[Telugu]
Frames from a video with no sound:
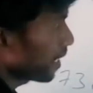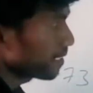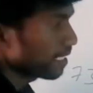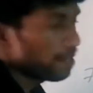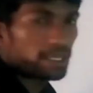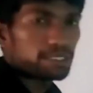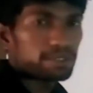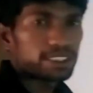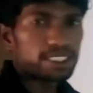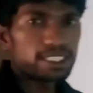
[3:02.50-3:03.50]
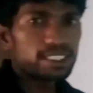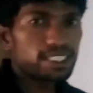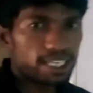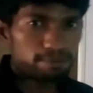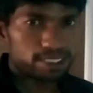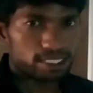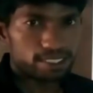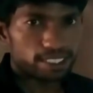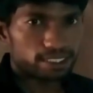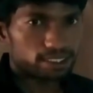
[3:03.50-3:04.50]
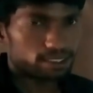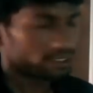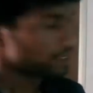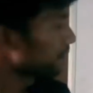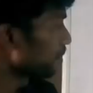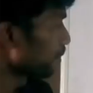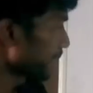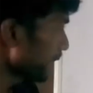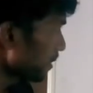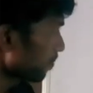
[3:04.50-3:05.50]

రాజ్యాంగ ప్రతిపత్తి అనేది కల్పించడం జరిగింది ఓకే